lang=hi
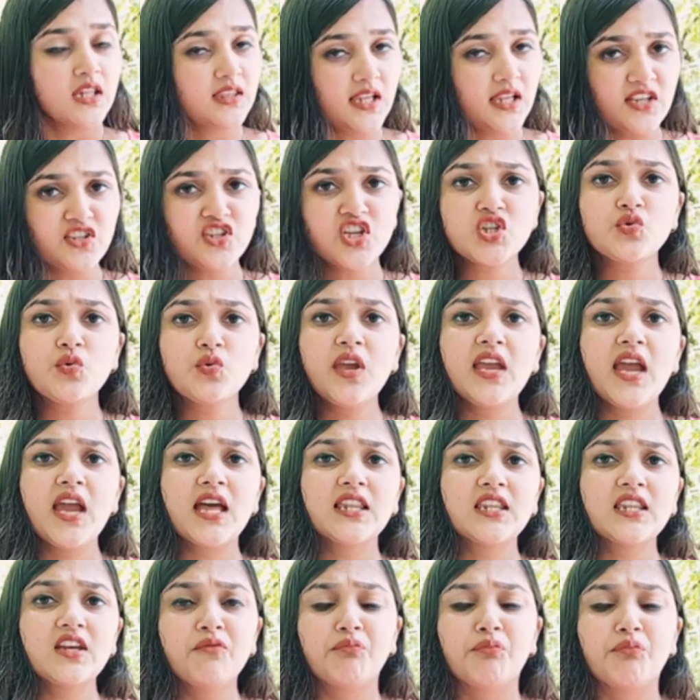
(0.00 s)
तेजस्वी
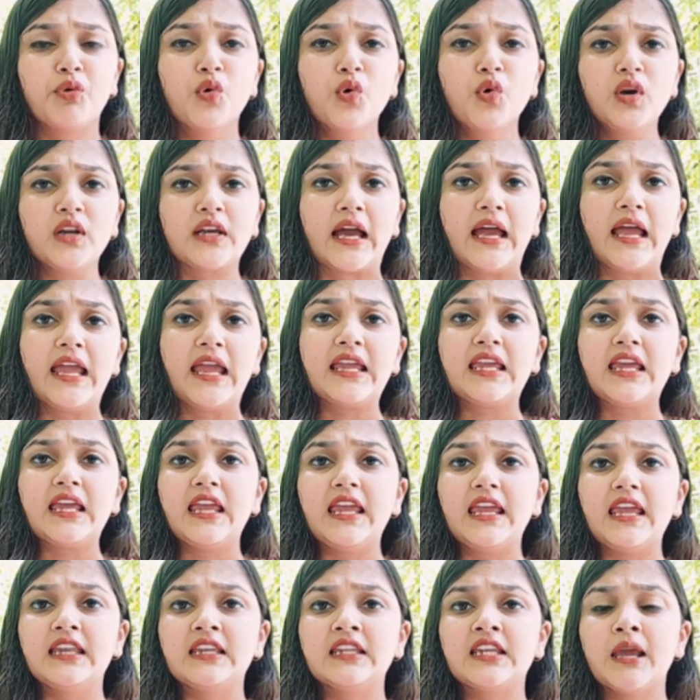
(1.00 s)
यादव भूल गए कि
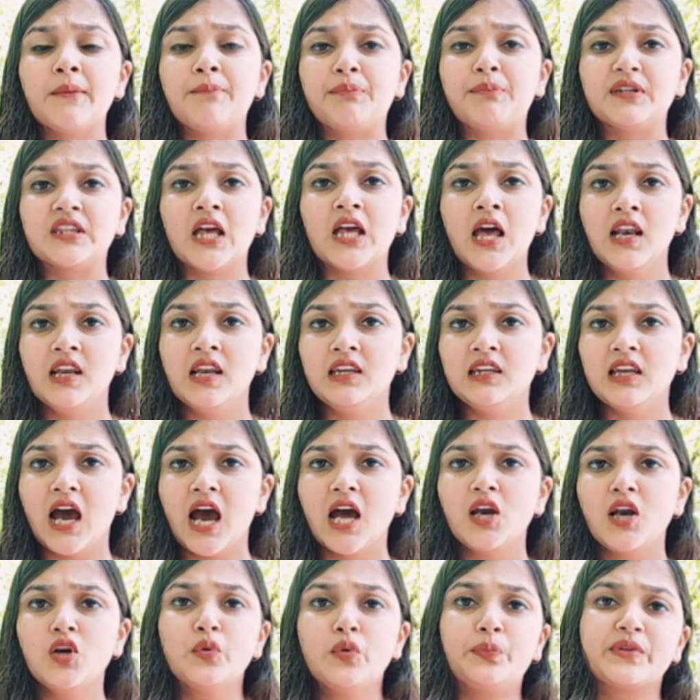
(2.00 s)
इनके पिता
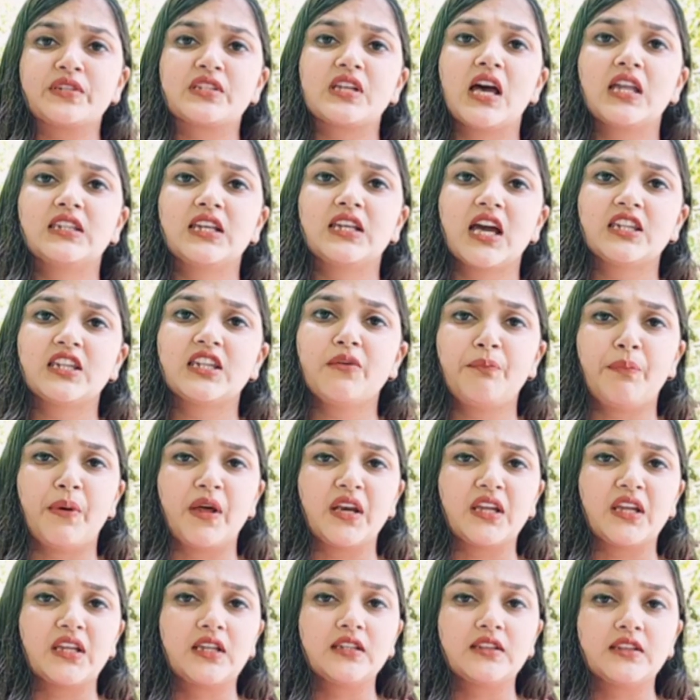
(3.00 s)
लालू प्रसाद यादव
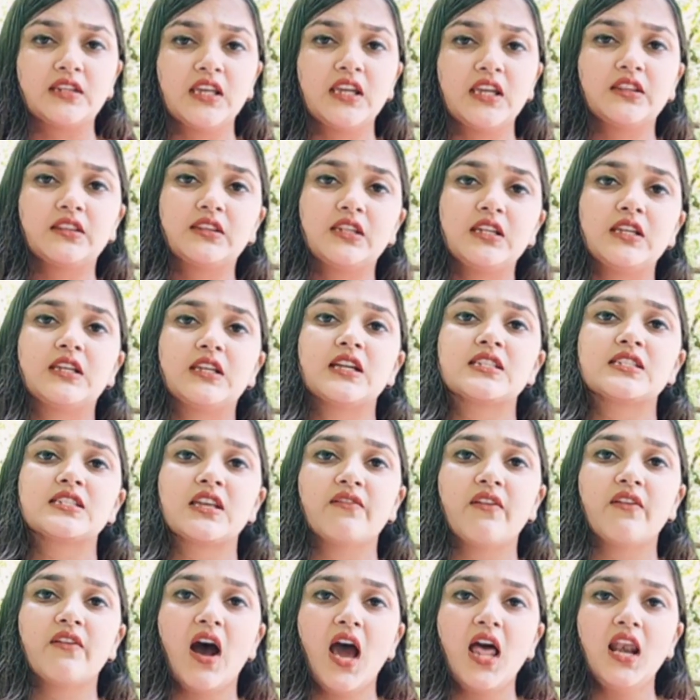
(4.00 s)
पर कितने तीखे
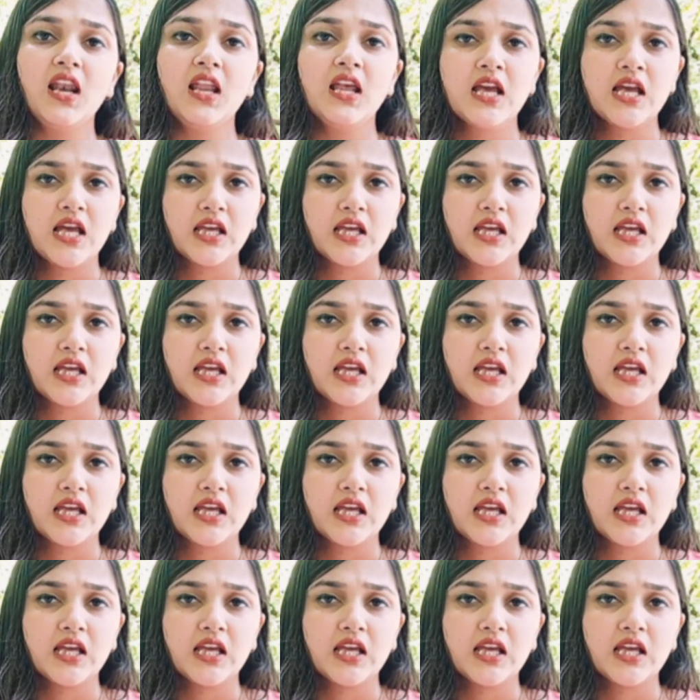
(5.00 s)
सवाल